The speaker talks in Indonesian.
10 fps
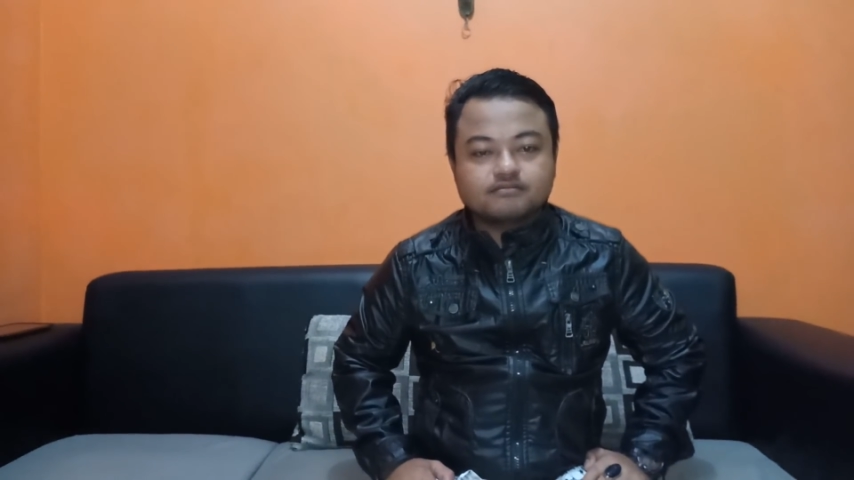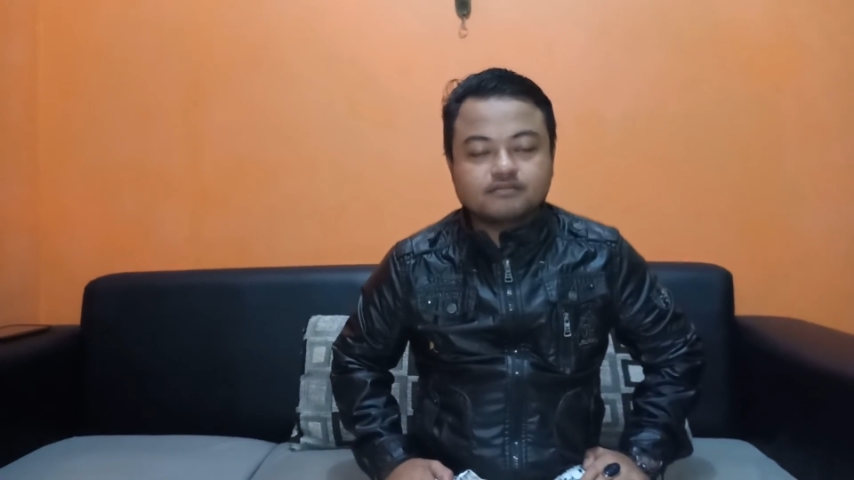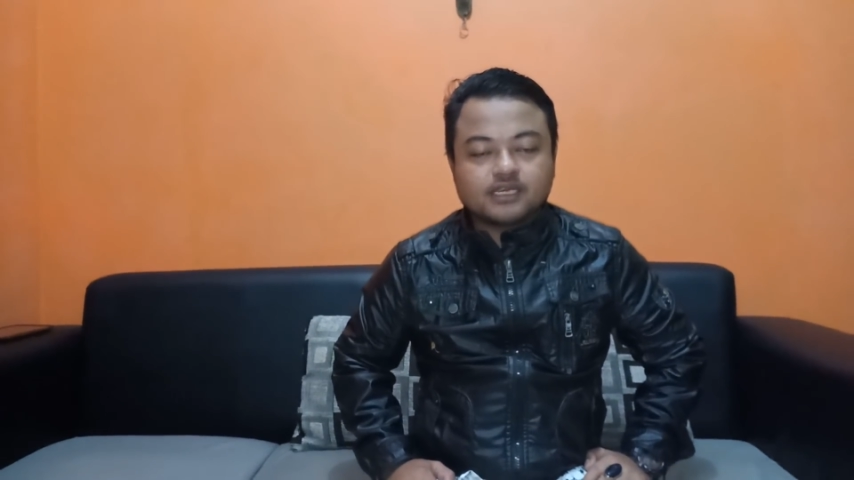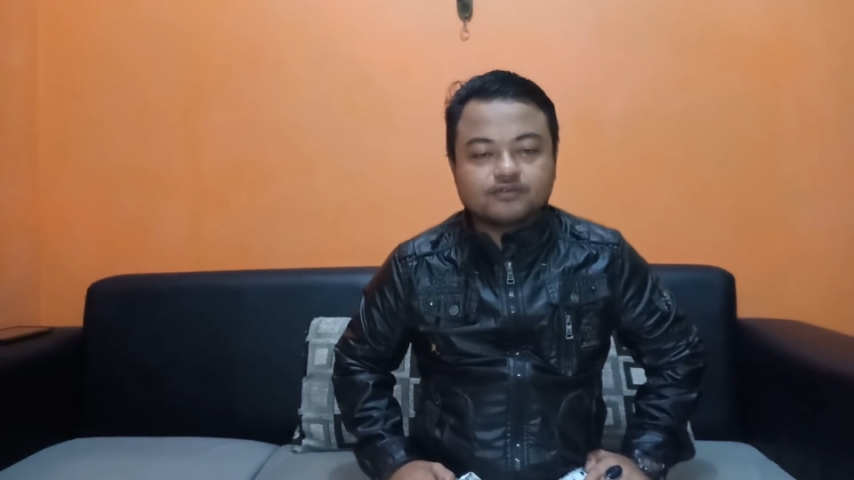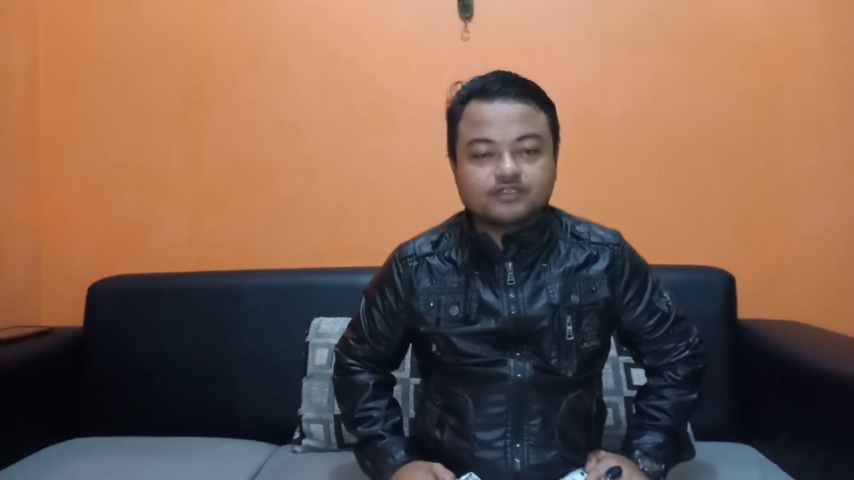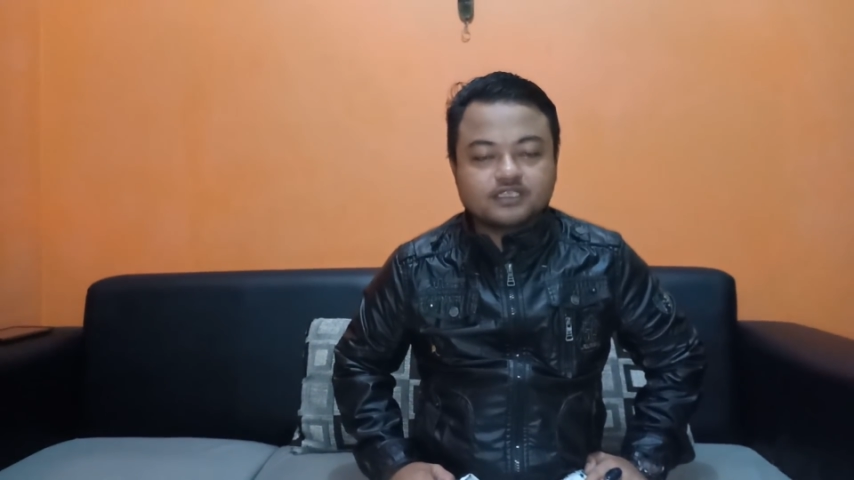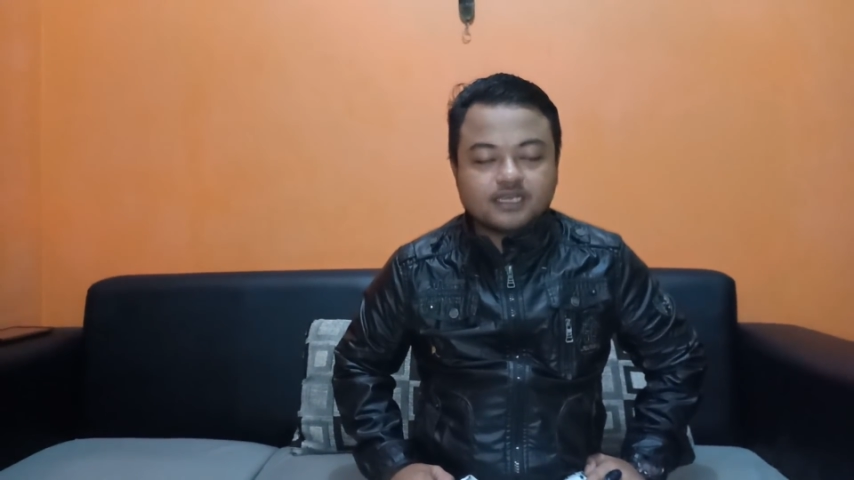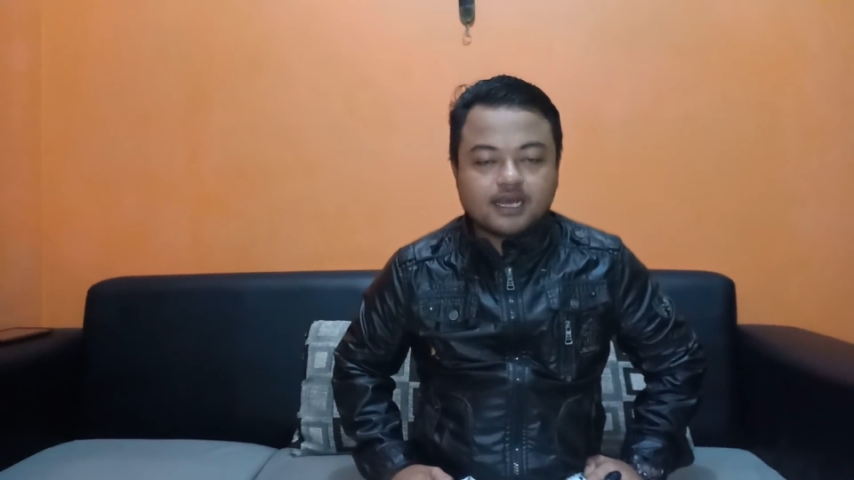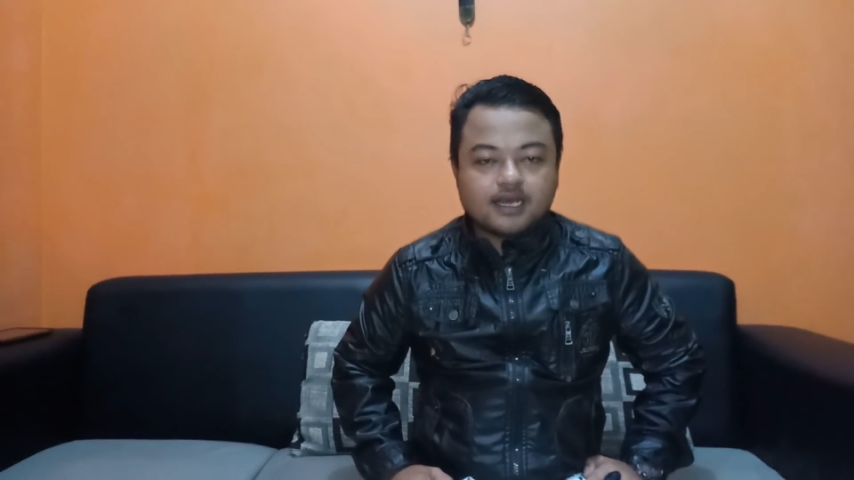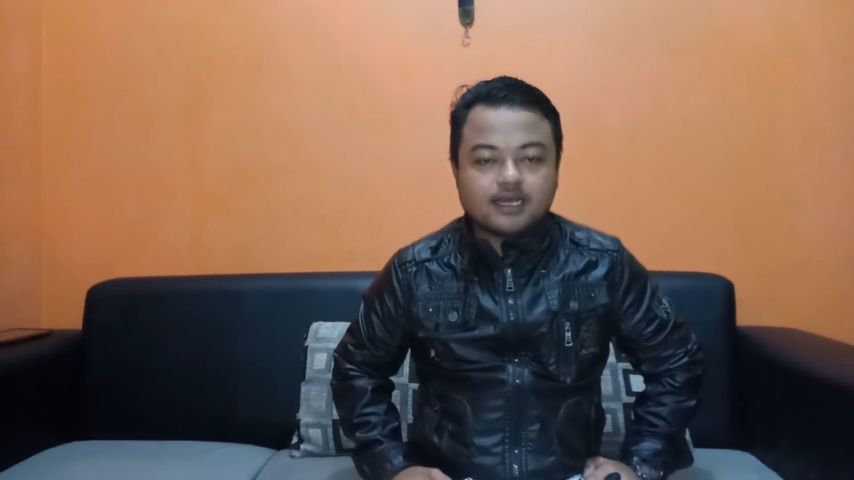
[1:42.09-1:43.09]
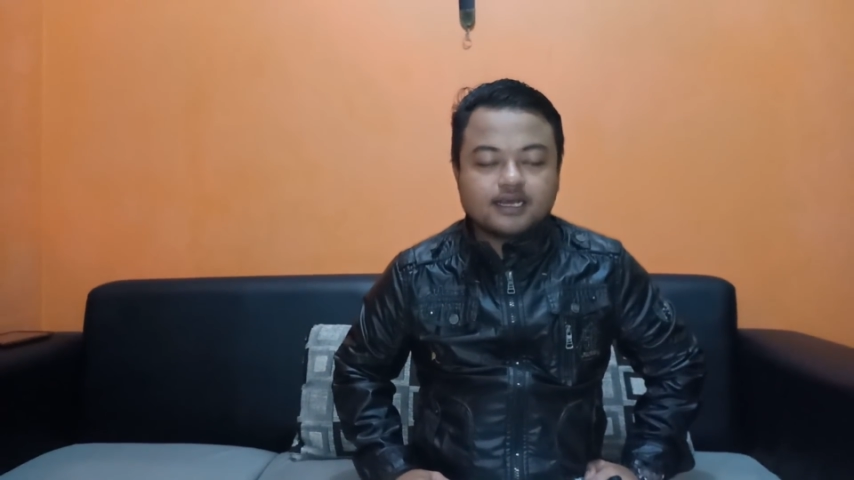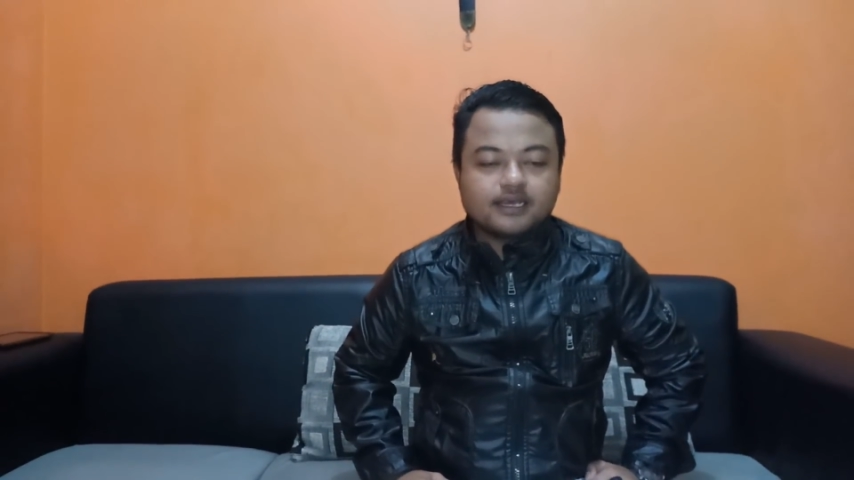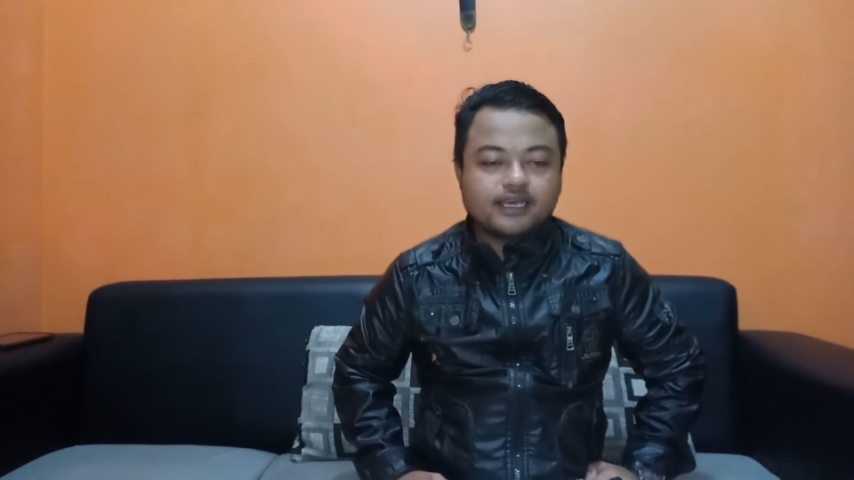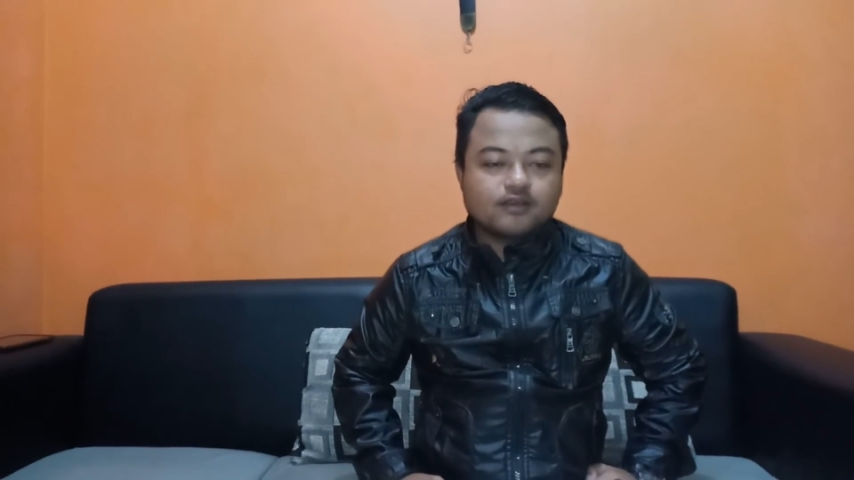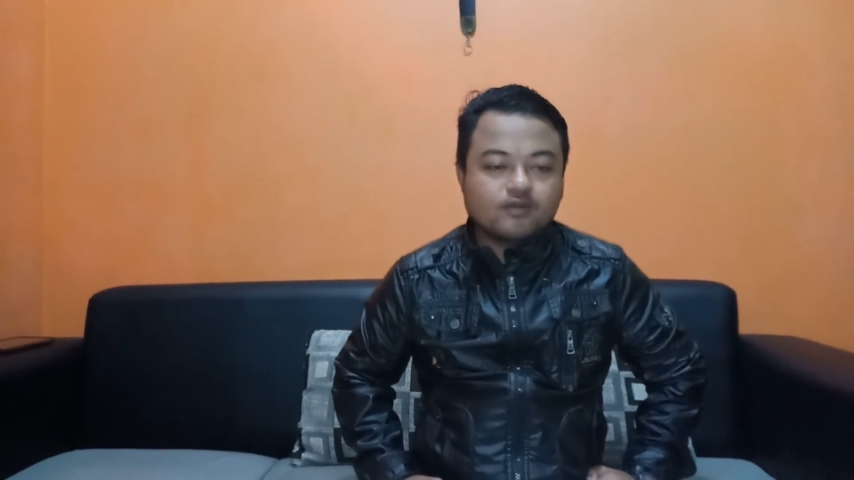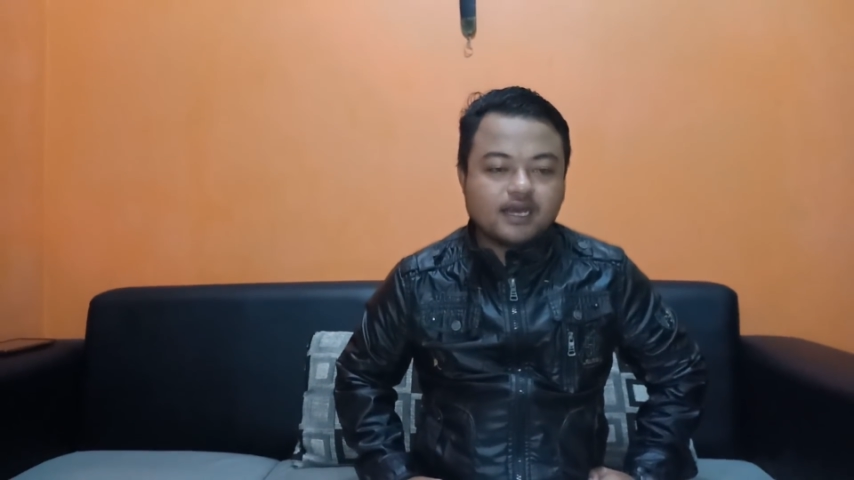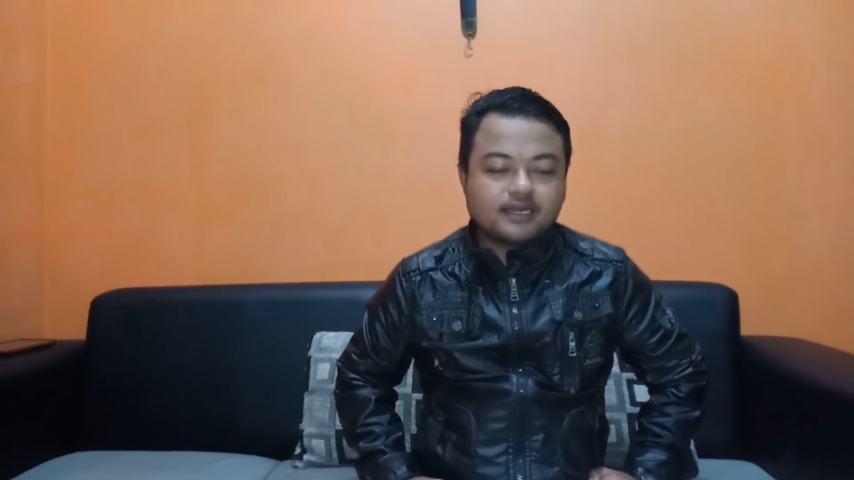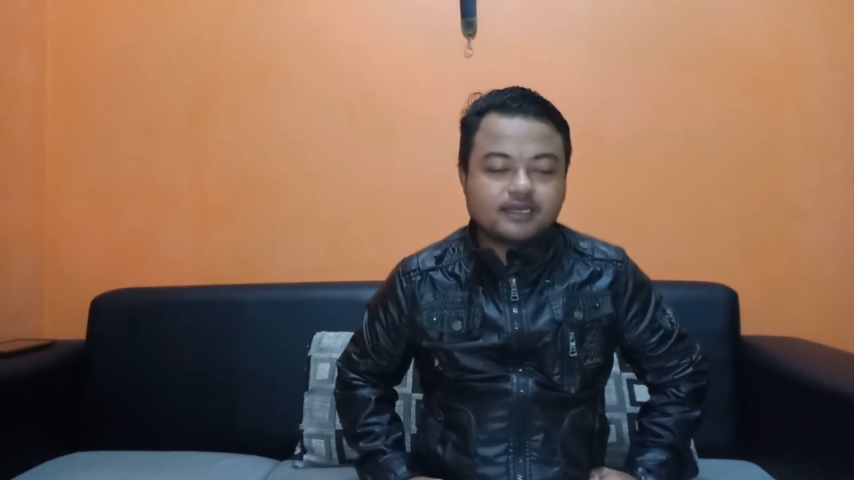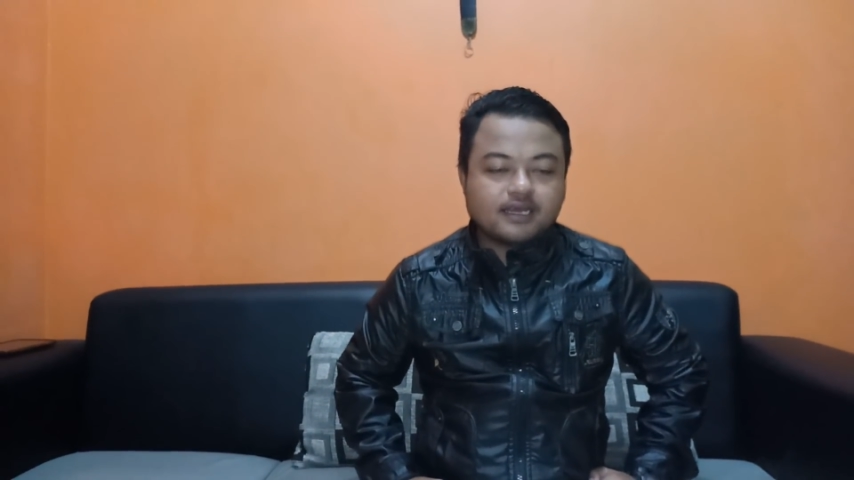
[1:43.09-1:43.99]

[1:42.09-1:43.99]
manusia, hewan,